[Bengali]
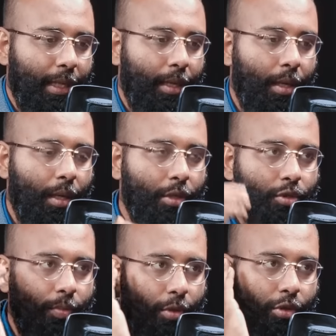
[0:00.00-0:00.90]
যে
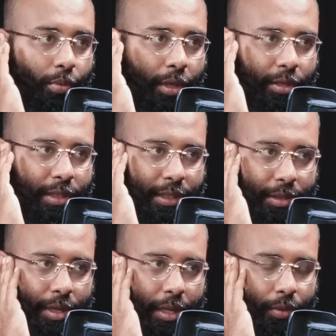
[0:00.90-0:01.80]
সো ভদ্রমহিলা হচ্ছে
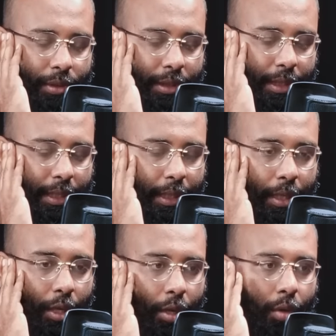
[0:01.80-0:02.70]
স্ত্রীর ওসিডি
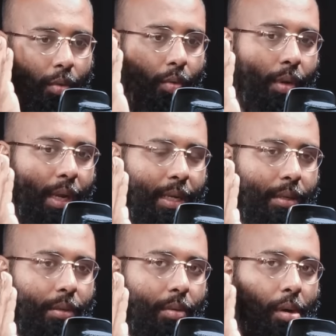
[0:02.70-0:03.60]
ওনার
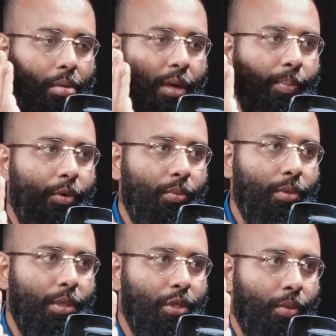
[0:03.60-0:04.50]
করোনা
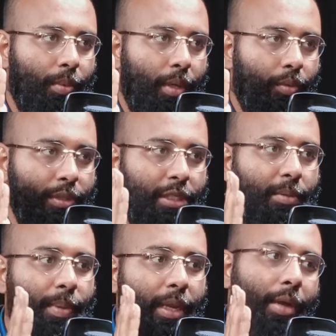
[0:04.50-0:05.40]
পরবর্তী সময়
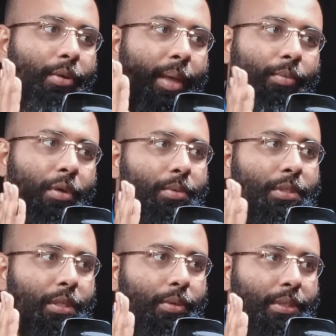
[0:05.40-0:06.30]
ওসিডি বেড়ে এখন এমন
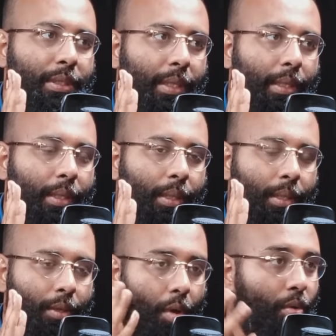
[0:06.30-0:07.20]
অবস্থা হয়েছে
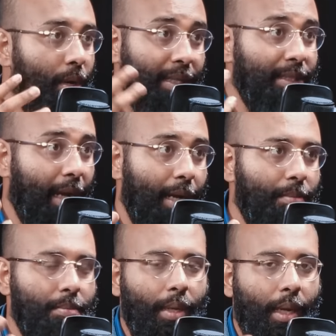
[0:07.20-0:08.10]
করোনা
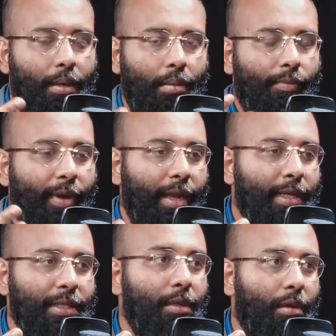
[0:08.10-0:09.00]
জার্ম অ্যান্ড
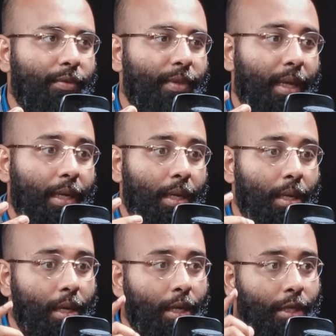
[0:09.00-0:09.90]
ভাইরাস অ্যান্ড অল অফ দ্যাট
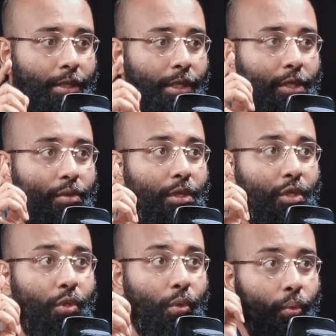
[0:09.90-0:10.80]
সে যদি
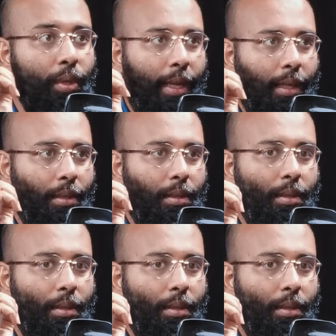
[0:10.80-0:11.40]
শুনে